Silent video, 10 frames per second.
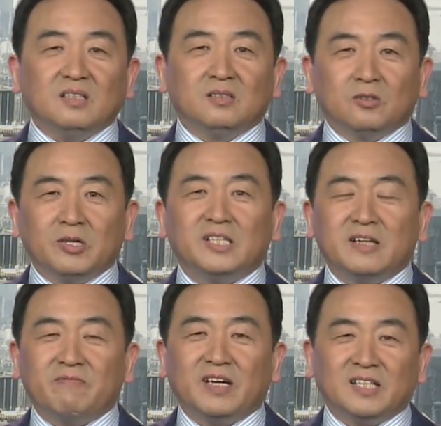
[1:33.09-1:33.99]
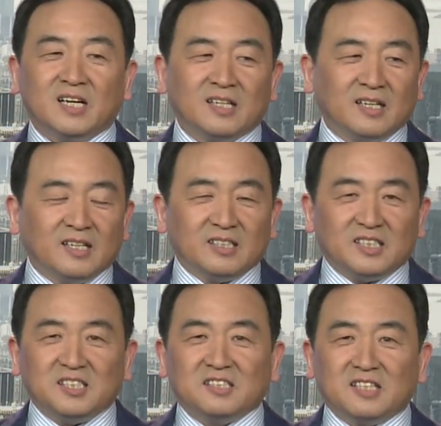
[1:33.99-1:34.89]
所以认为呢，
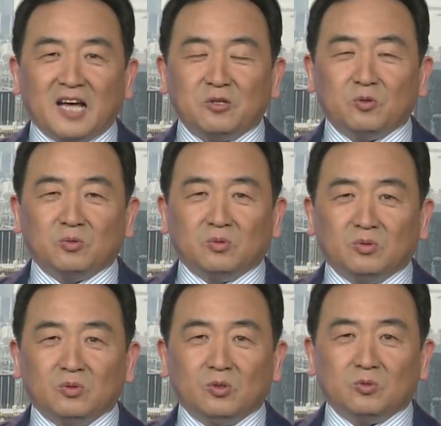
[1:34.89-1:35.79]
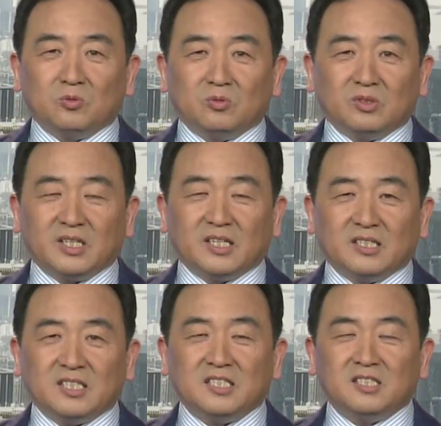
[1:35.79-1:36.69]
金正男用用这
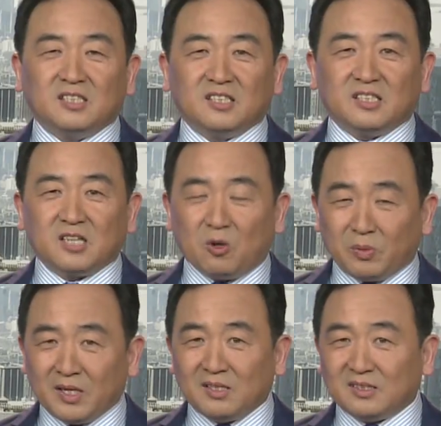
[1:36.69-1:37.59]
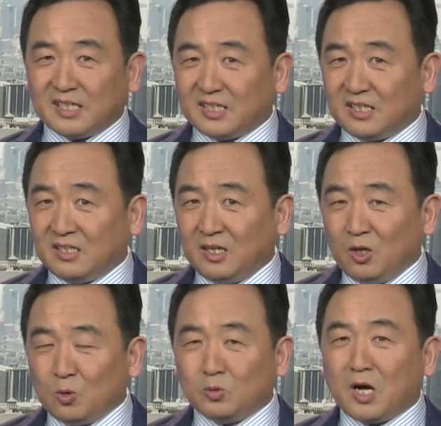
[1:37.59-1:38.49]
个金哲的照片，这个
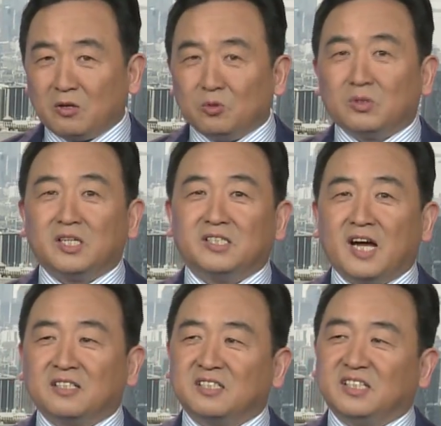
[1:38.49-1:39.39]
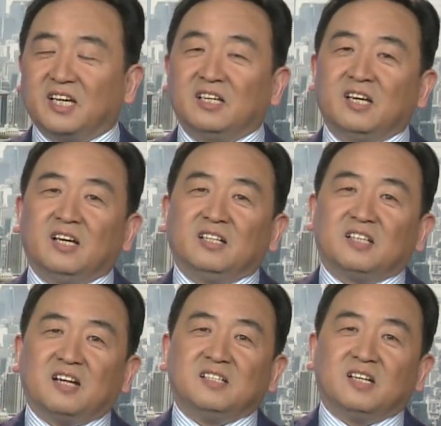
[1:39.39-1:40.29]
护照用了很长时间，
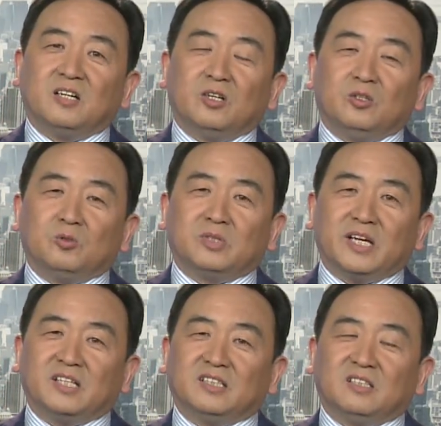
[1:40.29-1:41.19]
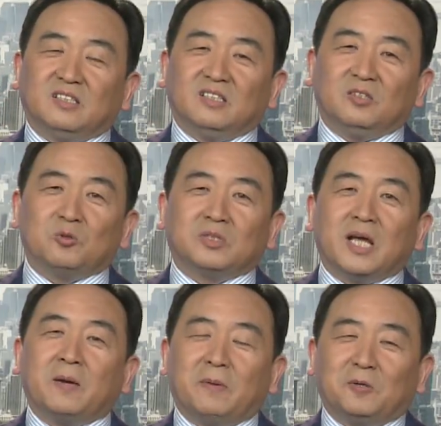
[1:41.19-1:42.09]
但是呢，用这个。用
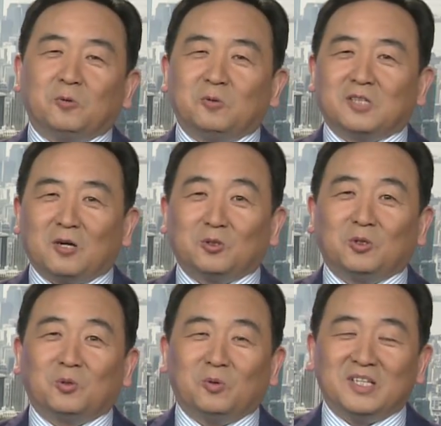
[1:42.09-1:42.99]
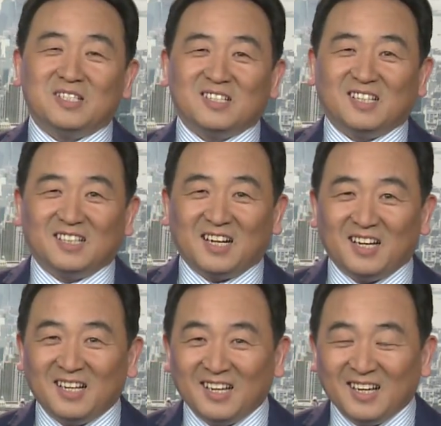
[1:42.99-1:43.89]
这本护照去会自己的，